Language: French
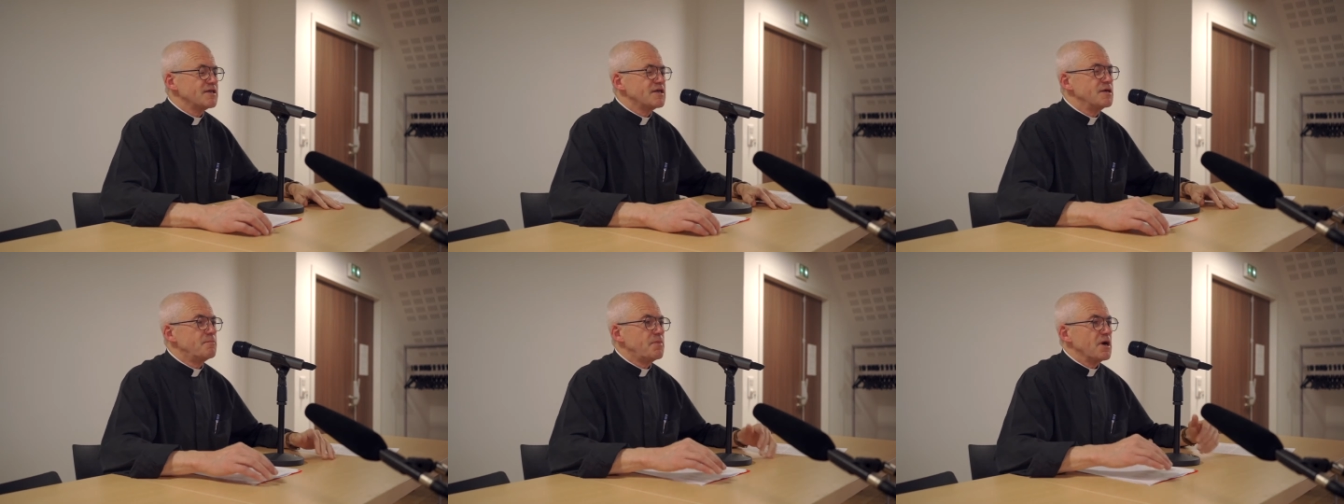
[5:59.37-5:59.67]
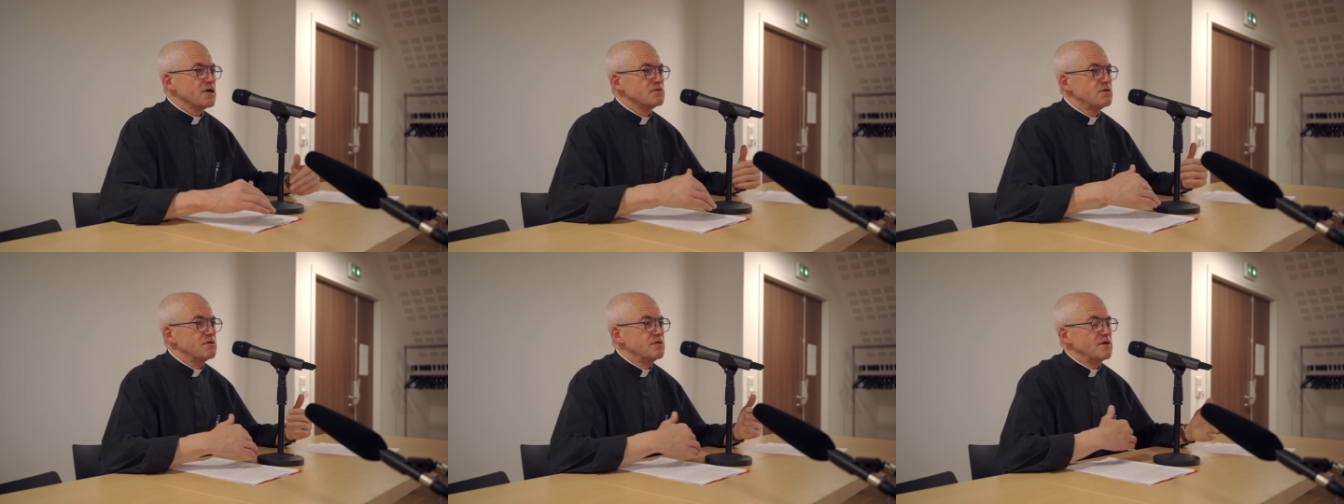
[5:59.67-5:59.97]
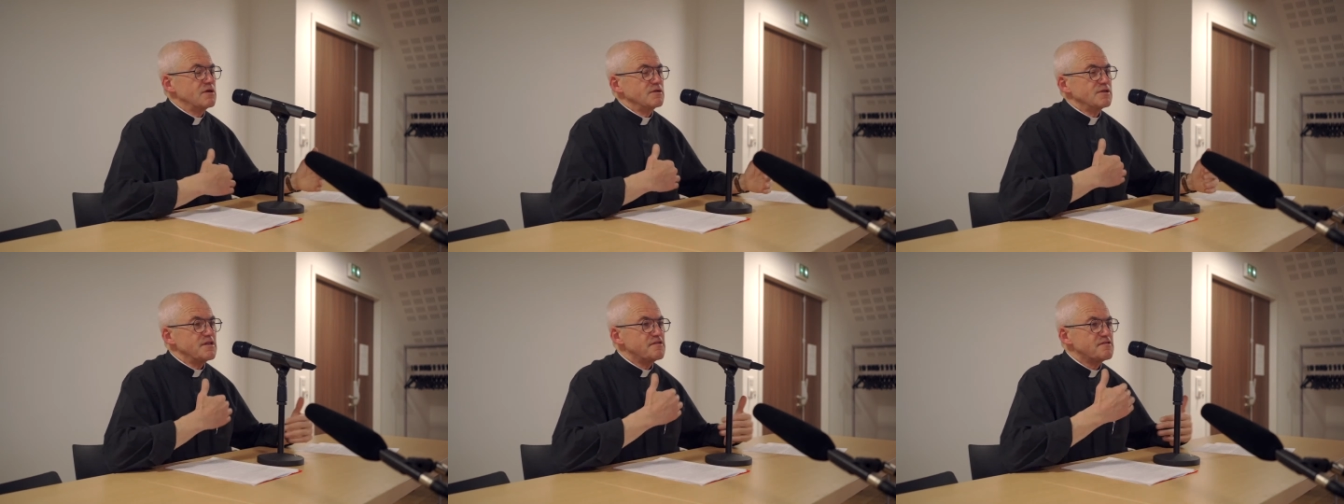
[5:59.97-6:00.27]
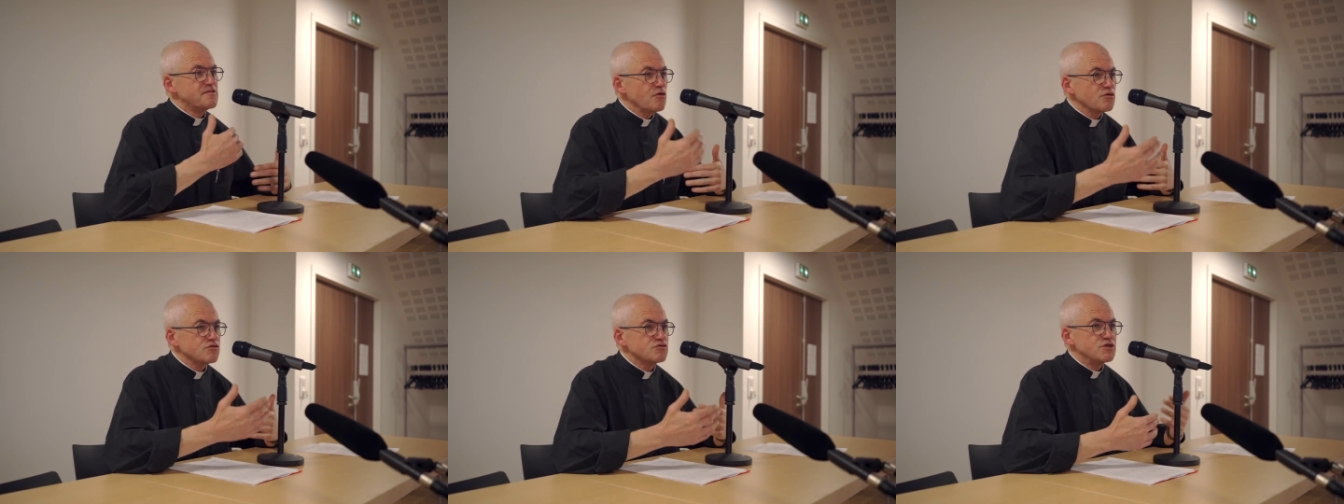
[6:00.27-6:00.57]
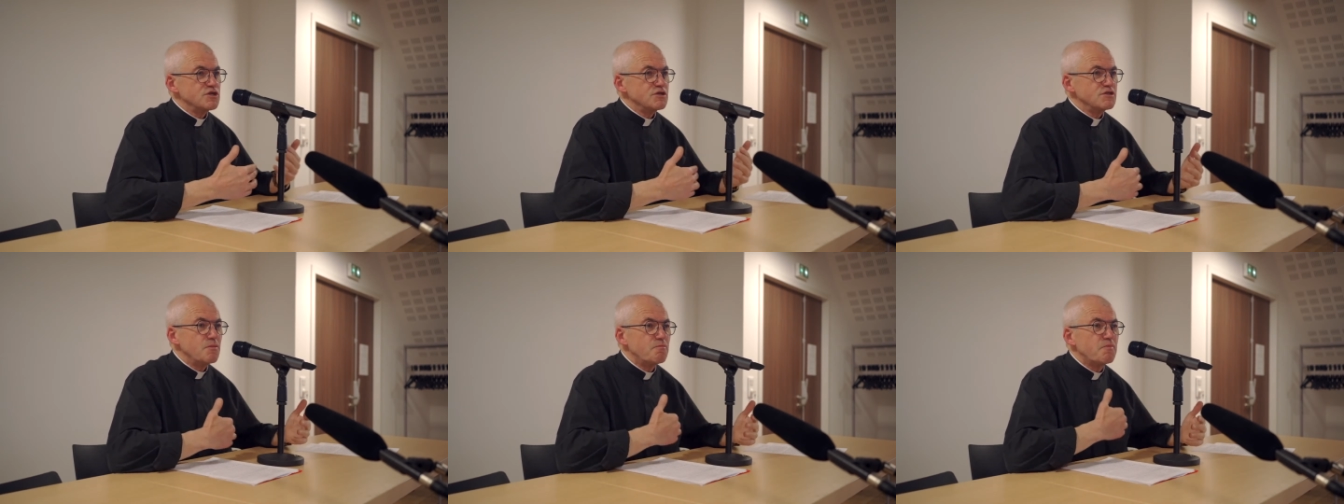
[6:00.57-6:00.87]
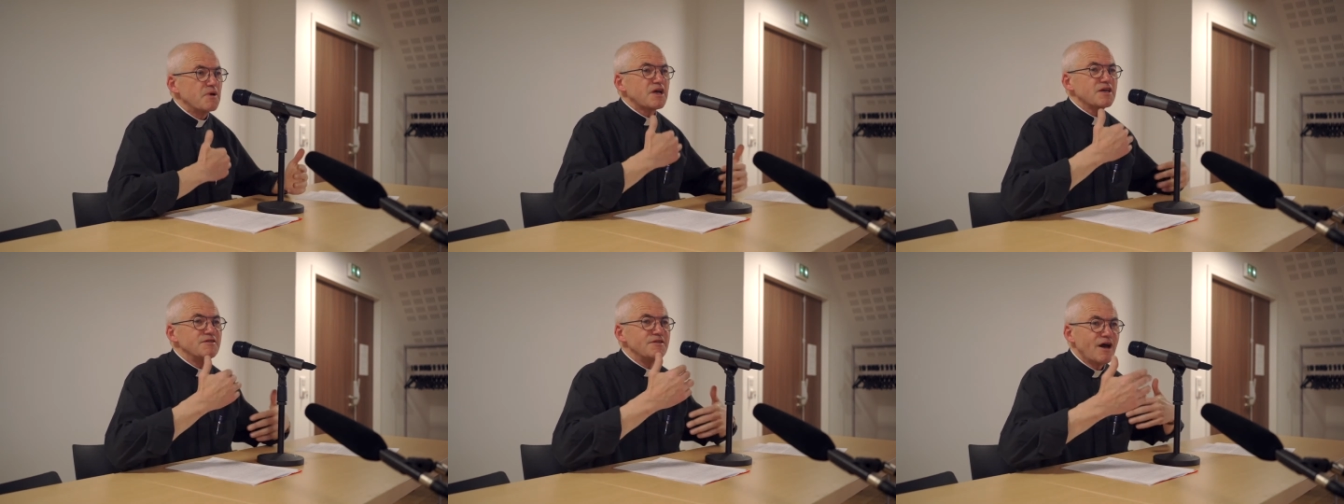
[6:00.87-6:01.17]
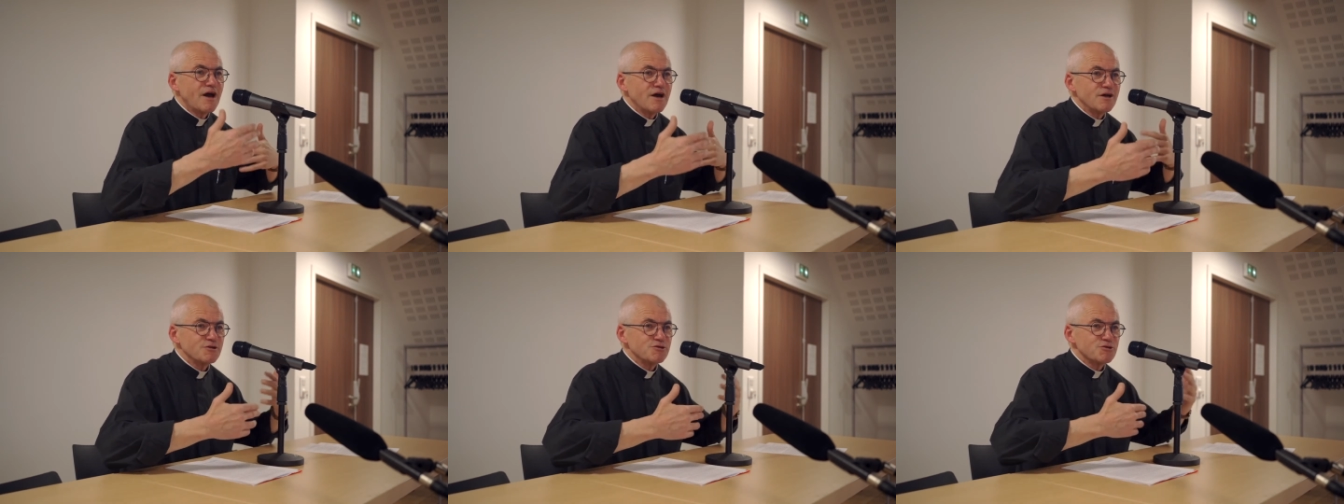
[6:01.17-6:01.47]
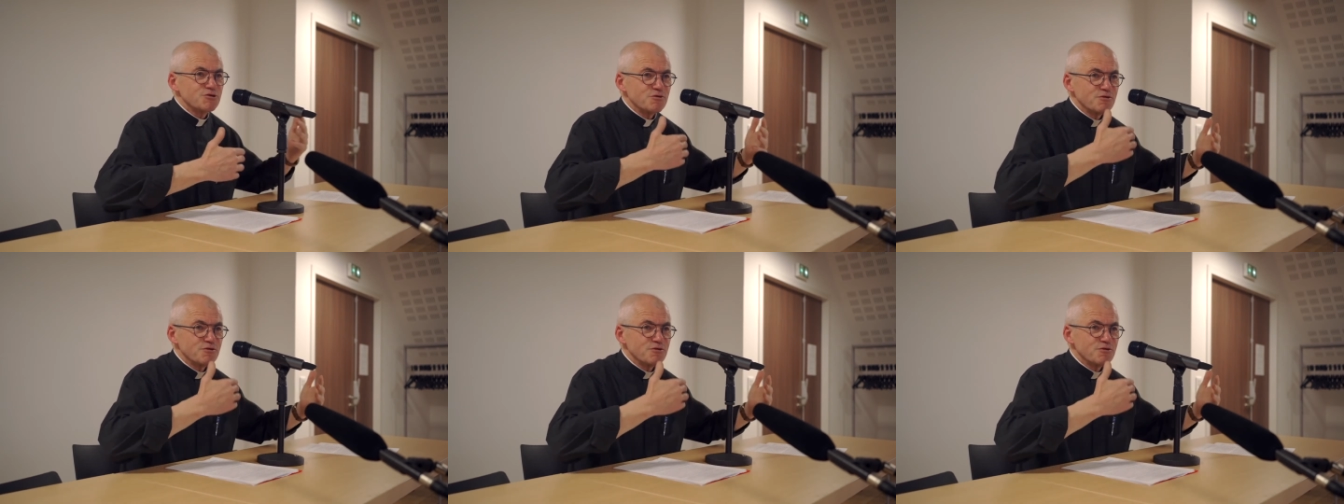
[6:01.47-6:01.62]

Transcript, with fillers: qui partent des sorties, des pèlerinages,